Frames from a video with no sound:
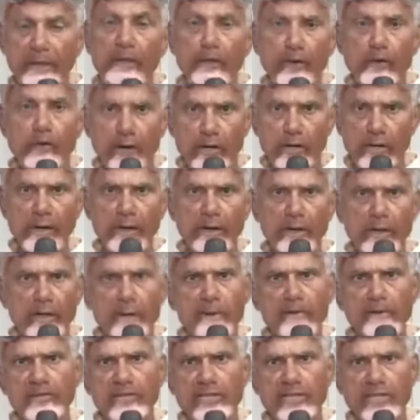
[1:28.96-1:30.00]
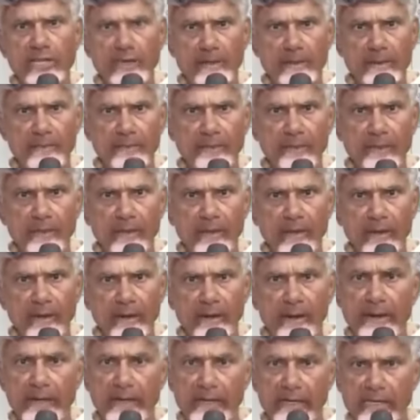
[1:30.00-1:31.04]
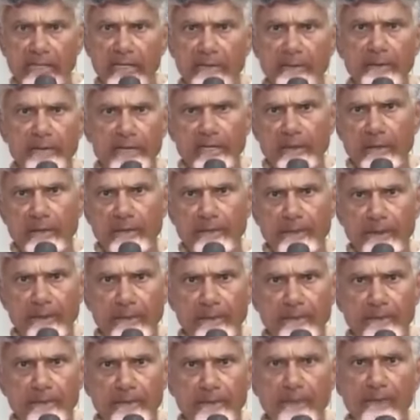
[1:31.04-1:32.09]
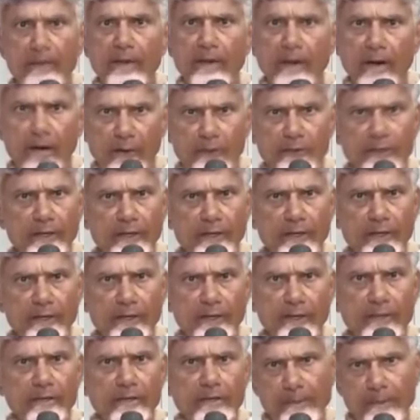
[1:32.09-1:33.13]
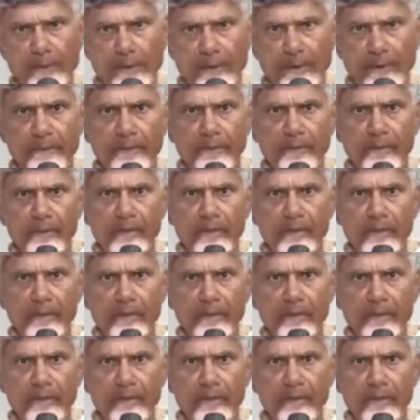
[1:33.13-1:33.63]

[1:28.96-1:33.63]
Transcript: దీనికి ఒక కార్యక్రమం ఇచ్చాను డీజీపీకి చెప్పాను ఆఫీసర్లకు చెప్పాను